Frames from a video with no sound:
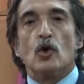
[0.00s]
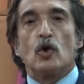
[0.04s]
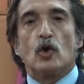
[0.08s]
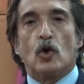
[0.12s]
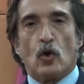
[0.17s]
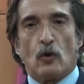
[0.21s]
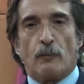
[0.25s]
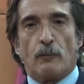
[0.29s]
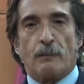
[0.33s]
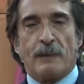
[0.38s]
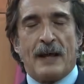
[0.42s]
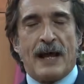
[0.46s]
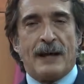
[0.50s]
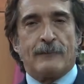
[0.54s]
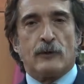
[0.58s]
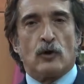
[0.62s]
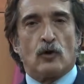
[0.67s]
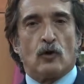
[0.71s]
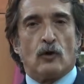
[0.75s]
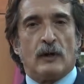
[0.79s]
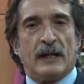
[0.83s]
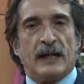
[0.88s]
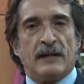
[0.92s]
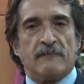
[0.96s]
Colpiamo
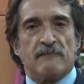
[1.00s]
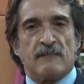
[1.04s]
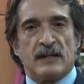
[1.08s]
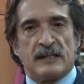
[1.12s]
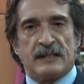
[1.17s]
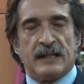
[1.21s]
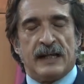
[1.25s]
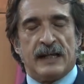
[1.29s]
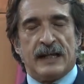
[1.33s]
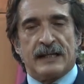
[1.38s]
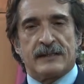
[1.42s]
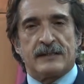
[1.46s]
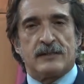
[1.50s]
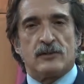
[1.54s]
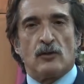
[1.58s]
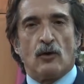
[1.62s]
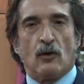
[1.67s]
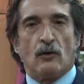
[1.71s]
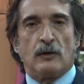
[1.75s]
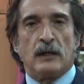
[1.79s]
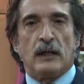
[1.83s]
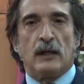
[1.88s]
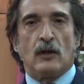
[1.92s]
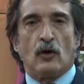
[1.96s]
con le
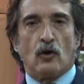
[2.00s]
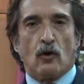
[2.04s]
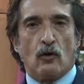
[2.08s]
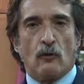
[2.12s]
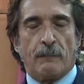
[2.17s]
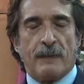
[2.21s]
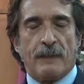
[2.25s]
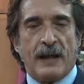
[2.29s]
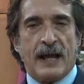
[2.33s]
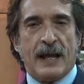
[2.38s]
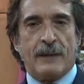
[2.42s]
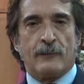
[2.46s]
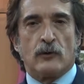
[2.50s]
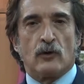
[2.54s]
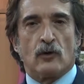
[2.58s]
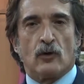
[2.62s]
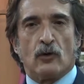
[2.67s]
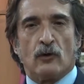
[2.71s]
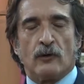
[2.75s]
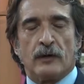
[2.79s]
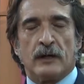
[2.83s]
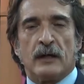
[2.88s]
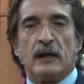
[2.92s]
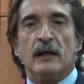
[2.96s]
investigazioni, colpiamo
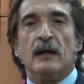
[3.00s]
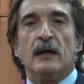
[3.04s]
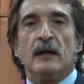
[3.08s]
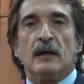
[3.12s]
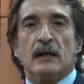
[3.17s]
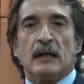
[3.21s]
con